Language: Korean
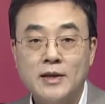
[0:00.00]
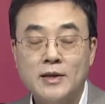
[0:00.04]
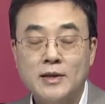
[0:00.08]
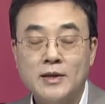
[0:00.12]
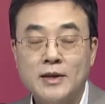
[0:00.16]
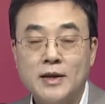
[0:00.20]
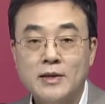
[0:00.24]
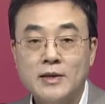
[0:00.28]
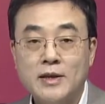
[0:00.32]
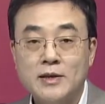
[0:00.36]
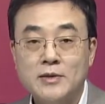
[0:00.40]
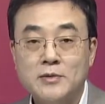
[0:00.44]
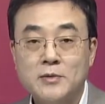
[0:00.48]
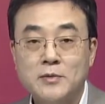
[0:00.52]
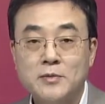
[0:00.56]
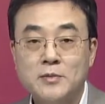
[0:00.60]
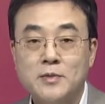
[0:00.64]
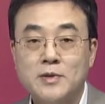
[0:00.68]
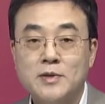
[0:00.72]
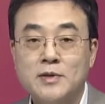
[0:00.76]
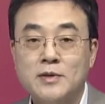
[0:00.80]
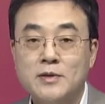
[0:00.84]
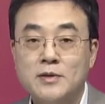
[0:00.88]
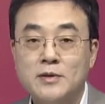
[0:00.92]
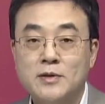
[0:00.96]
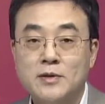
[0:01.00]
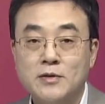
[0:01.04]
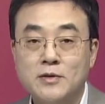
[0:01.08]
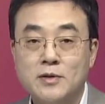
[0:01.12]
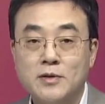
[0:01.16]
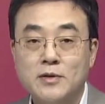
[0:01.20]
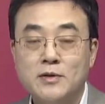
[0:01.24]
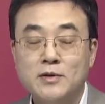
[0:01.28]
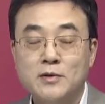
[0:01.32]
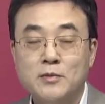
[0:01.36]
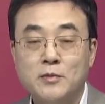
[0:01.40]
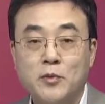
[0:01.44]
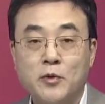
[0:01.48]
상당히 좀
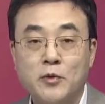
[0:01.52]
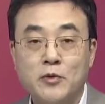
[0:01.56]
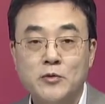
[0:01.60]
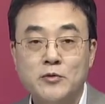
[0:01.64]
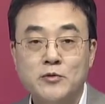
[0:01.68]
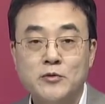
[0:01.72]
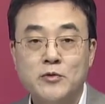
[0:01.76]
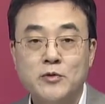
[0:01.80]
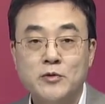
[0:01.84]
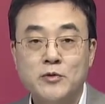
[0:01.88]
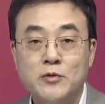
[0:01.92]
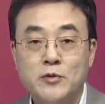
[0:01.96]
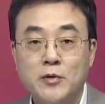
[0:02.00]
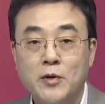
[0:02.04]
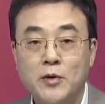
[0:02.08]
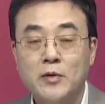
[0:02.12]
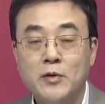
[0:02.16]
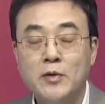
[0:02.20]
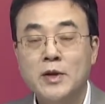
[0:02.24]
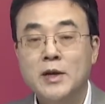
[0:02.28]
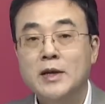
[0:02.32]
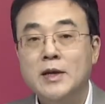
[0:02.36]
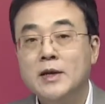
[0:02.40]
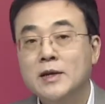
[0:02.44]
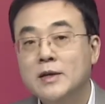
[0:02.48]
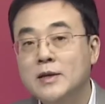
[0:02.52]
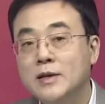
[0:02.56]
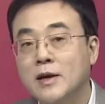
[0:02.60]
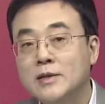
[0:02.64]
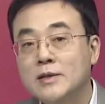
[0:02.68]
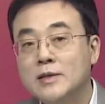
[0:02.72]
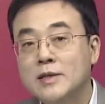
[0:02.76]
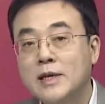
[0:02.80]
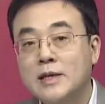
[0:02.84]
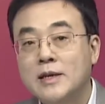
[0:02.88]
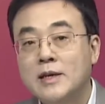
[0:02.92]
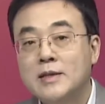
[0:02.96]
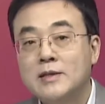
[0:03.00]
긍정적인 흐름 보여주고 있고
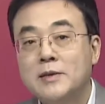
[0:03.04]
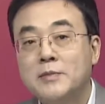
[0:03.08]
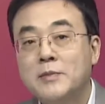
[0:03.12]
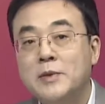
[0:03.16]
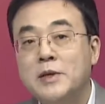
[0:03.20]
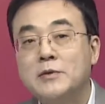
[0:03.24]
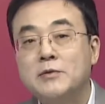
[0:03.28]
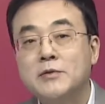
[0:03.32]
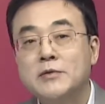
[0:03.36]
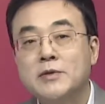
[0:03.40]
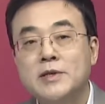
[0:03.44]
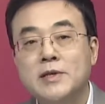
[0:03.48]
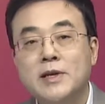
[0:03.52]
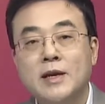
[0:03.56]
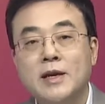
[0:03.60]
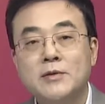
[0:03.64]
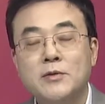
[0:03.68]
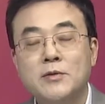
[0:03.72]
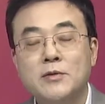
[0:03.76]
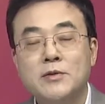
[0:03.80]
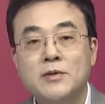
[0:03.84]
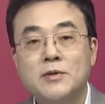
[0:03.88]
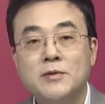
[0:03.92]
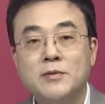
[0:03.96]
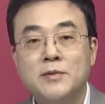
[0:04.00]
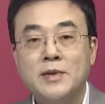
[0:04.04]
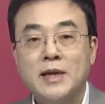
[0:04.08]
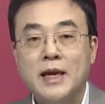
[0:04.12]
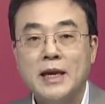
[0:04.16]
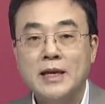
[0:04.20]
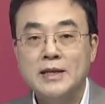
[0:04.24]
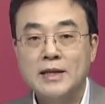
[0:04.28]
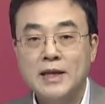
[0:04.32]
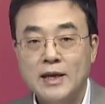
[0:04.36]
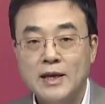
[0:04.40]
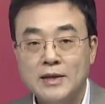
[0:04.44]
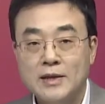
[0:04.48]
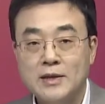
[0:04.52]
어, 최근에 이제 미국 시장도 지금
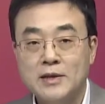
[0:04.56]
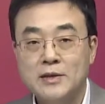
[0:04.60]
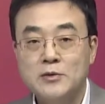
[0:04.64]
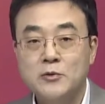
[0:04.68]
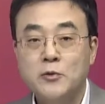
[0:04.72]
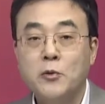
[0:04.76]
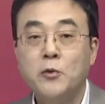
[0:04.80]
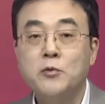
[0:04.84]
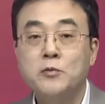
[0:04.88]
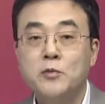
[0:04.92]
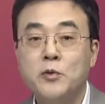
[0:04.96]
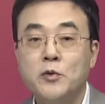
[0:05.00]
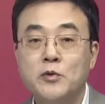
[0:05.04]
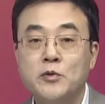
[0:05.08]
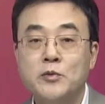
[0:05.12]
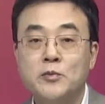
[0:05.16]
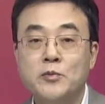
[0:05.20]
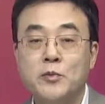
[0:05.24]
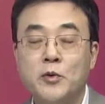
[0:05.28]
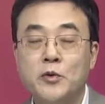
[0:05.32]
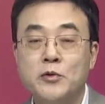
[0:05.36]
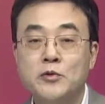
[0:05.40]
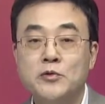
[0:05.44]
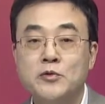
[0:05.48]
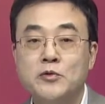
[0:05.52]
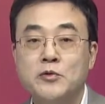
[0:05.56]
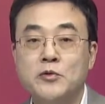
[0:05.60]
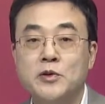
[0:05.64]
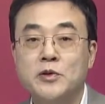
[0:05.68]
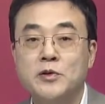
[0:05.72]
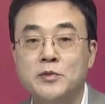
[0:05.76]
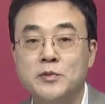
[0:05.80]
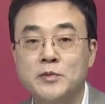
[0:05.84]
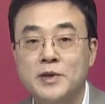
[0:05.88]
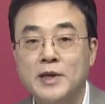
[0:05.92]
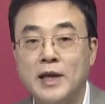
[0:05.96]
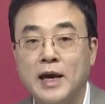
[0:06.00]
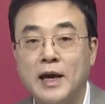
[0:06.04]
상당히 좋은 모습 보여주고
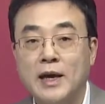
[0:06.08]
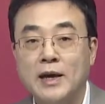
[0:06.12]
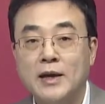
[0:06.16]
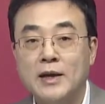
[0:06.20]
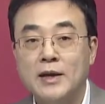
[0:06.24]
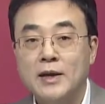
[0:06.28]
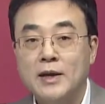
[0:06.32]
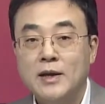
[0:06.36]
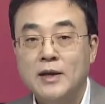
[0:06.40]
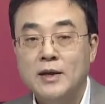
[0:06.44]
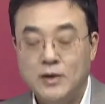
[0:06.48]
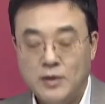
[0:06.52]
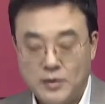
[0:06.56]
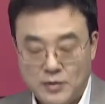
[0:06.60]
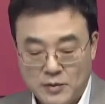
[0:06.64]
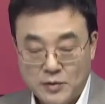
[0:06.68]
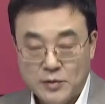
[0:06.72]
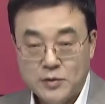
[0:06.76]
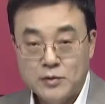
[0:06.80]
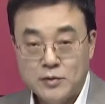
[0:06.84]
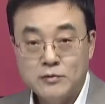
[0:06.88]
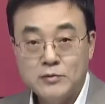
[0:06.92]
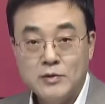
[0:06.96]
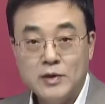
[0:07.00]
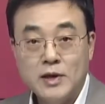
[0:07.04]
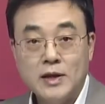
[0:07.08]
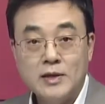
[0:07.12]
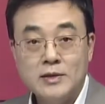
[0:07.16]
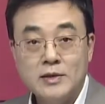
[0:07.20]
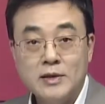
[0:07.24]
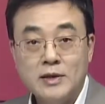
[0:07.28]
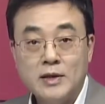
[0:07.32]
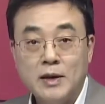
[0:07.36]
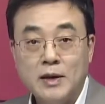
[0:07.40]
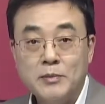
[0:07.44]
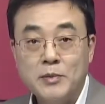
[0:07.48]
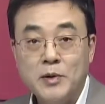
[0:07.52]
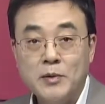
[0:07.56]
있습니다. 어, 여기서 우리가
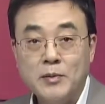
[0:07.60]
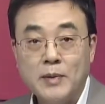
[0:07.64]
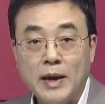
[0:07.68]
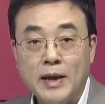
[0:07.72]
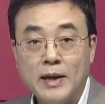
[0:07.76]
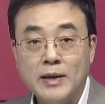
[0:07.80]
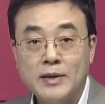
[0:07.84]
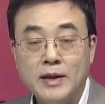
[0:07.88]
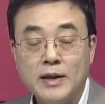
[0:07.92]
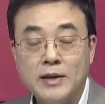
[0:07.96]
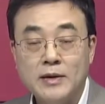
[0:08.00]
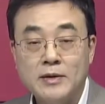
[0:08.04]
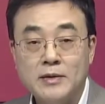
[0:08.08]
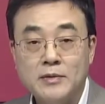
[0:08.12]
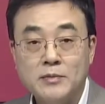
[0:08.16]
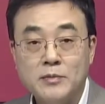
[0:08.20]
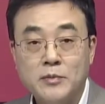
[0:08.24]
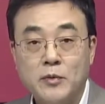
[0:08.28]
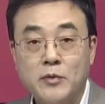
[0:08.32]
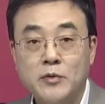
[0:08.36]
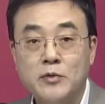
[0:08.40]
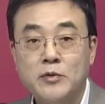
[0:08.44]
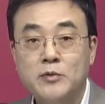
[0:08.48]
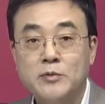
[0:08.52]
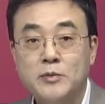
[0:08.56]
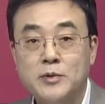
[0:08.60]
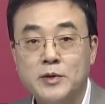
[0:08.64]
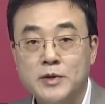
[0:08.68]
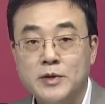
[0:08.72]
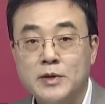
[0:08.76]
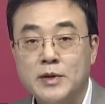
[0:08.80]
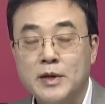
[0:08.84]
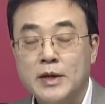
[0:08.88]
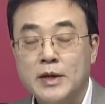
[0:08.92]
이제 살펴봐야 되는 모습은